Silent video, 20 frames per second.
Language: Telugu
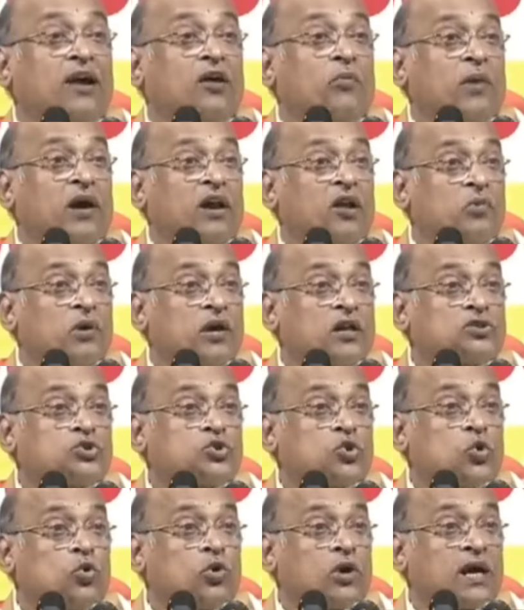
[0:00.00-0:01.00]
అలాగే మన
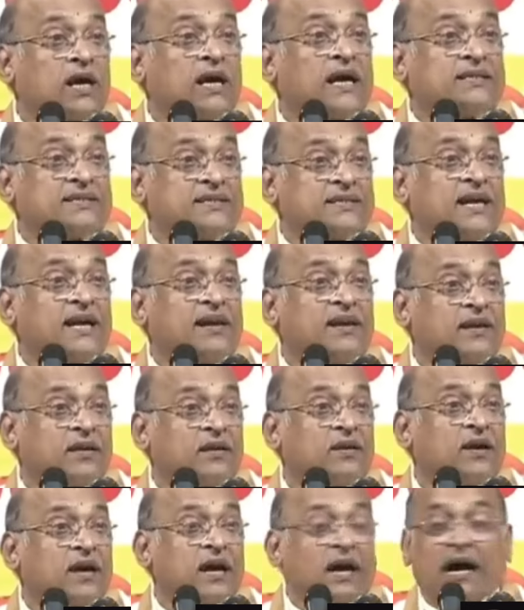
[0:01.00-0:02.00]
మనస్సును కూడా కాస్త
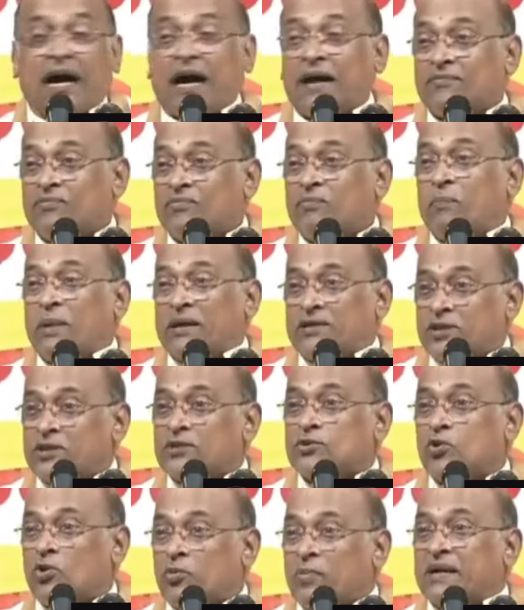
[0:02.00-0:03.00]
దాని
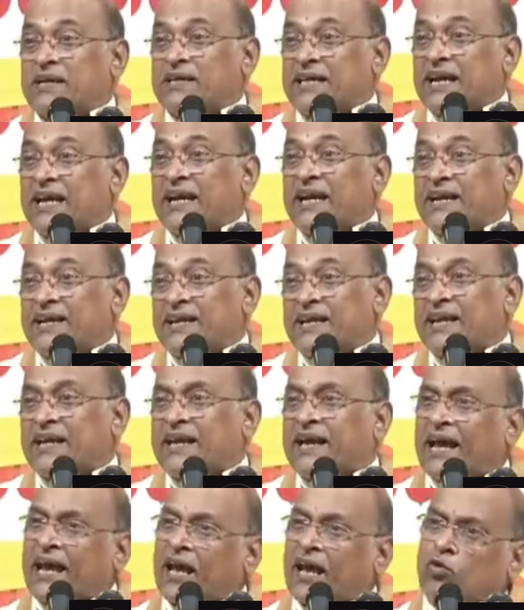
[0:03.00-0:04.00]
పద్ధతిలో పెట్టాలి అంటే
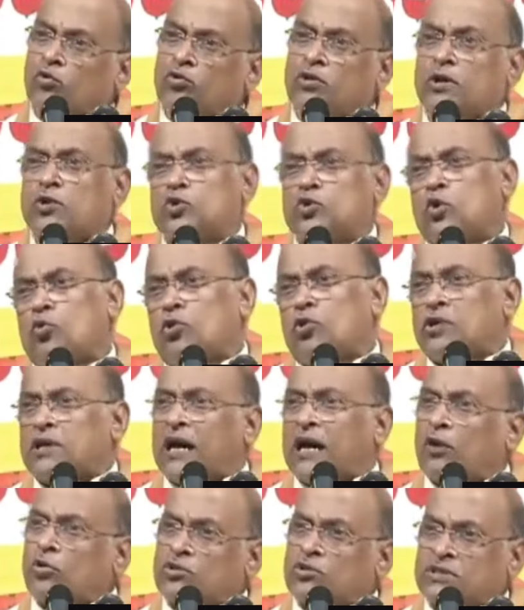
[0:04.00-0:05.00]
దానికి ఎలాగో ఏదో
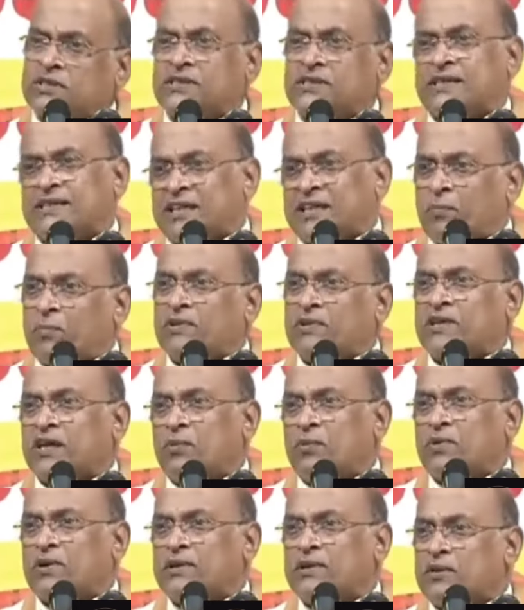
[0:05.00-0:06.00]
ఒకటి ఆలోచించక తప్పదు
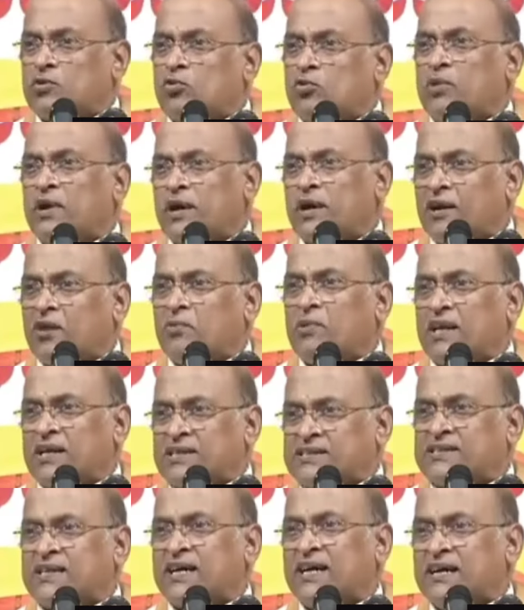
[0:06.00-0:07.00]
కాబట్టి దిక్కుమాలిన
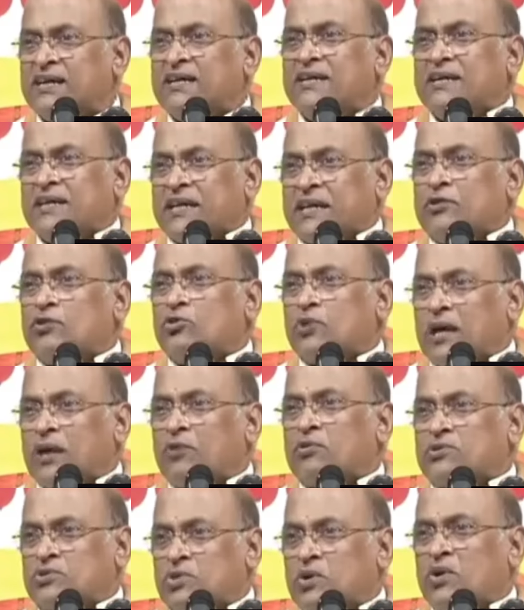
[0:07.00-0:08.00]
మనస్స ఎందుకు
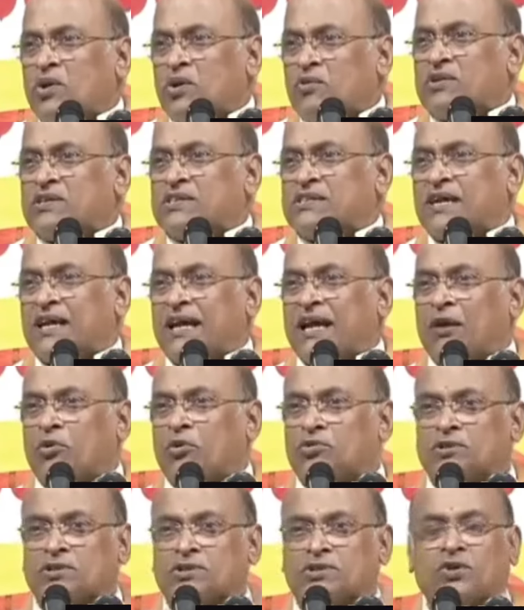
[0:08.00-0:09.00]
అనవసరమైన విషయాలు
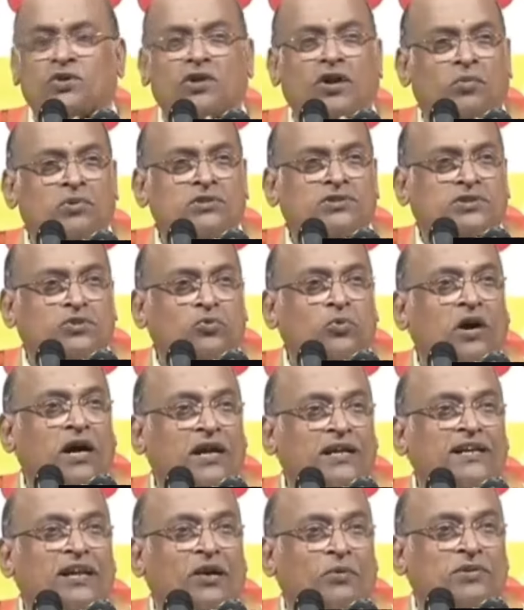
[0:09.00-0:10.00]
ఆలోచిస్తావు
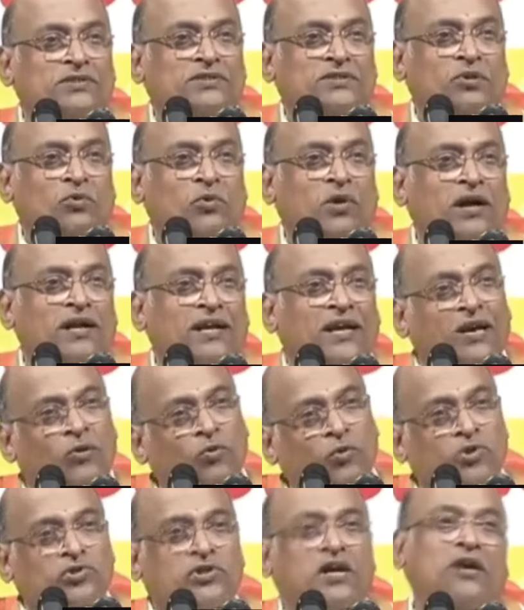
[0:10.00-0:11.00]
నమశివాయ నమశివాయ
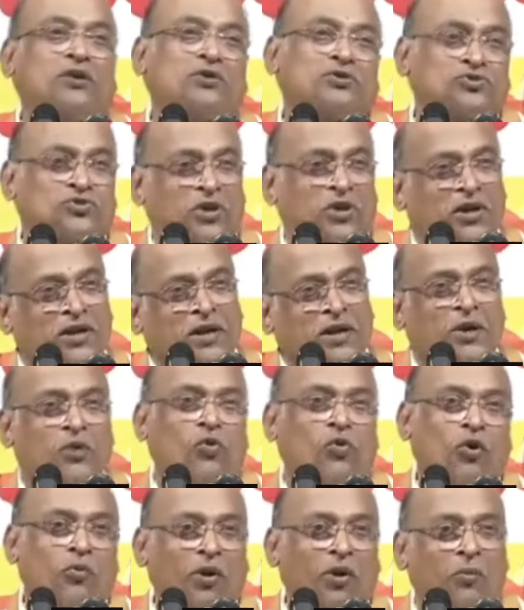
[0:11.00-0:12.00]
అని ఓ తాడు ఇస్తున్నాడు
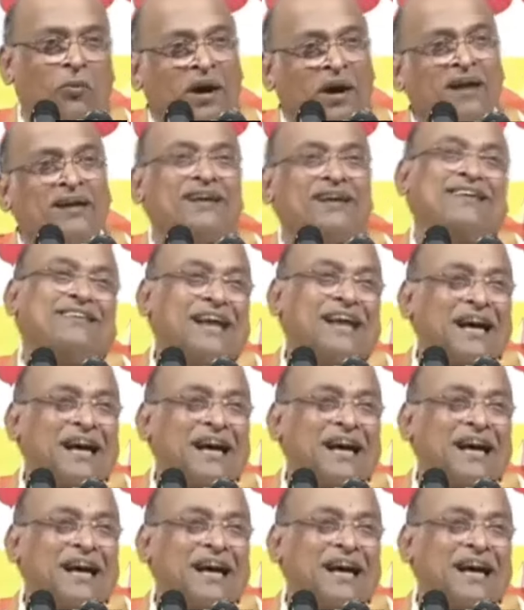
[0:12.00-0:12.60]
నీకు ఓ బొమ్మ